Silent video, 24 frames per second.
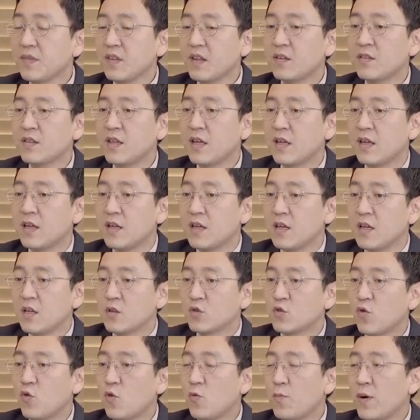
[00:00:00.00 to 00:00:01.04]
근데
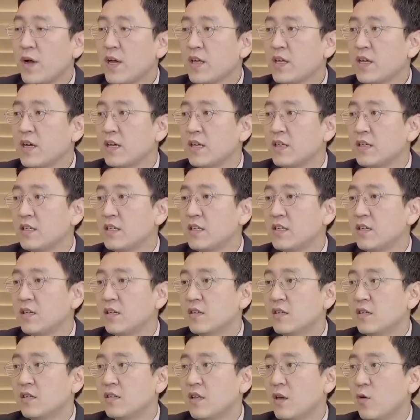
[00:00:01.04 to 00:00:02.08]
초코파이가
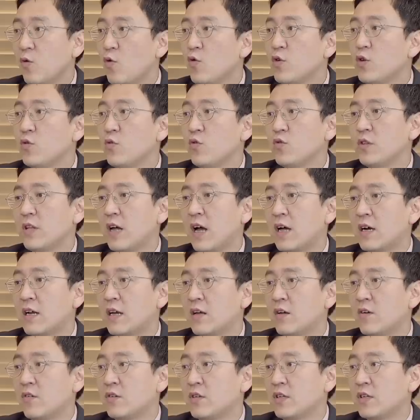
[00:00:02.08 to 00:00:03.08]
인기를 끌 때 오리오는 알아요.